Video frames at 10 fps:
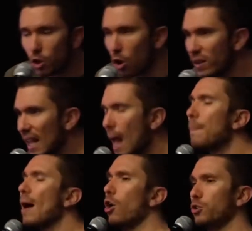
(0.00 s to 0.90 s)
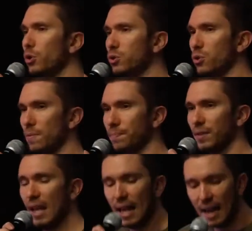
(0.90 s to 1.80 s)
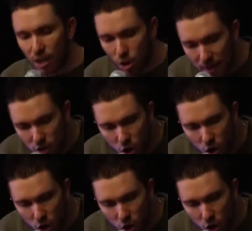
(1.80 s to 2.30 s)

connaît la parole de Dieu. L'ennemi